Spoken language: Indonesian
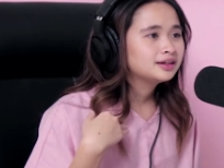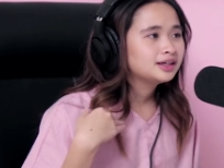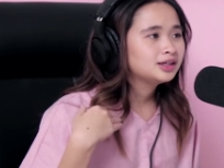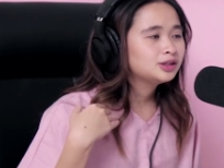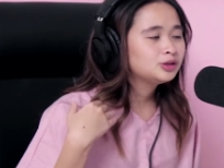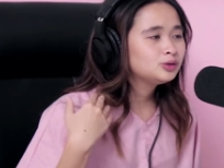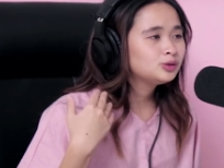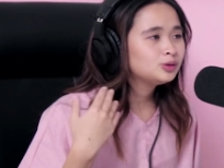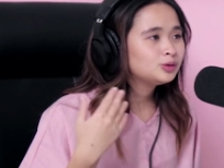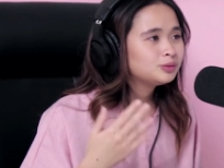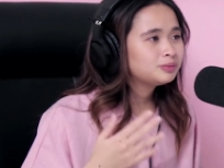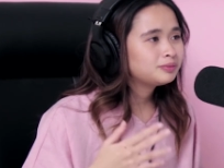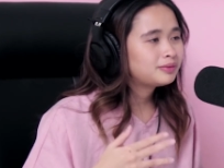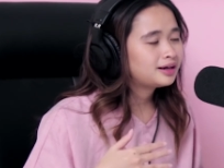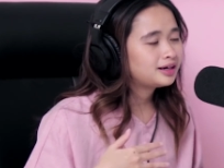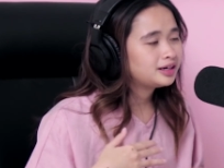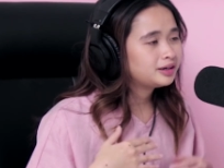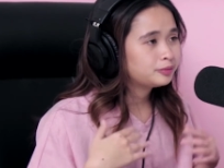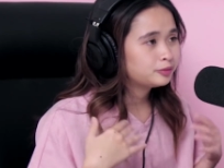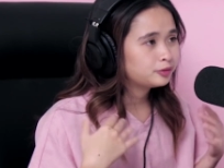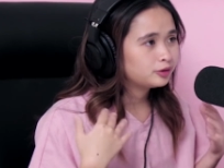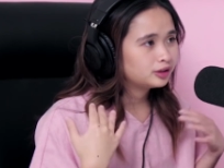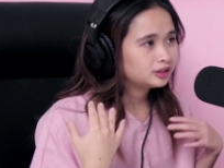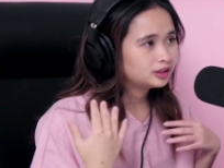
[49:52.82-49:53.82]
itu
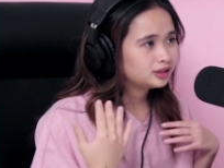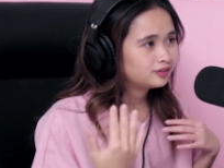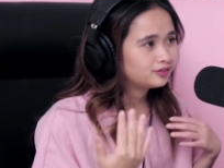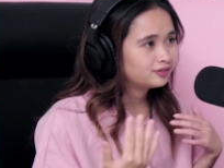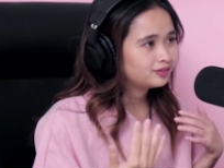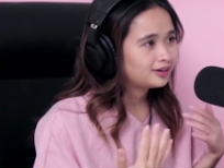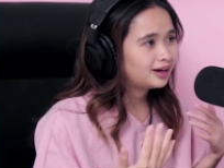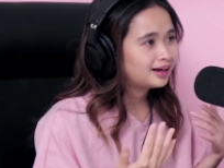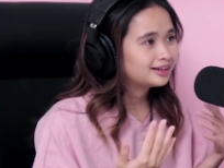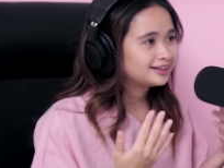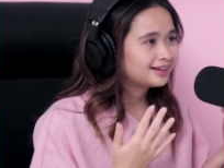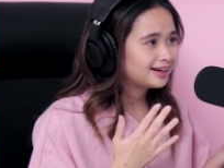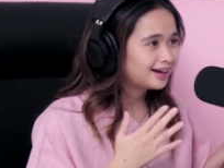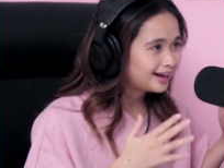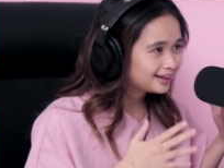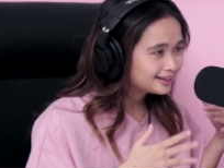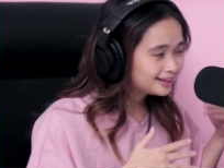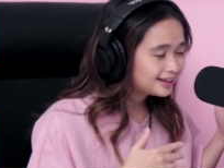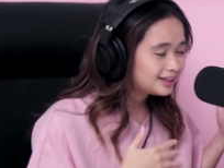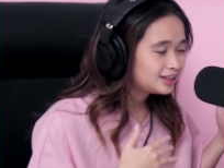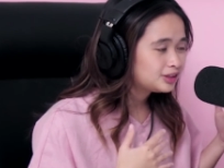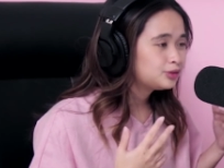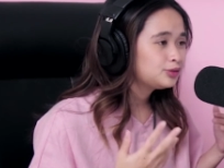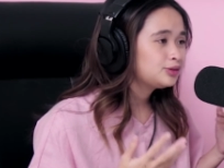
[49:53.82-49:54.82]
manipulatif
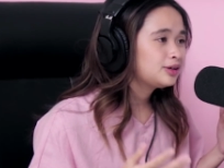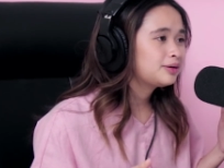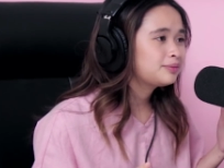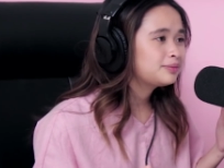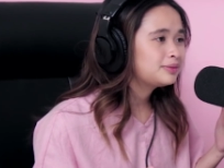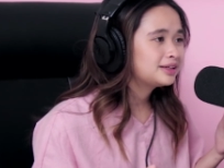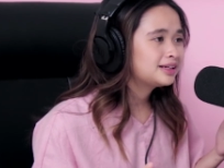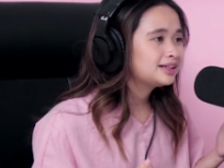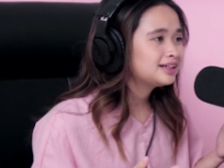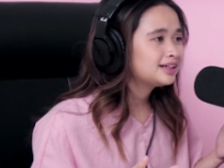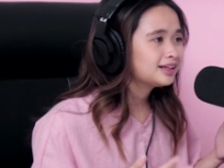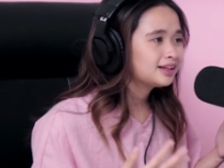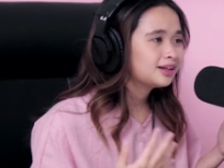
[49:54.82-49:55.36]
kata-kata itu yang bikin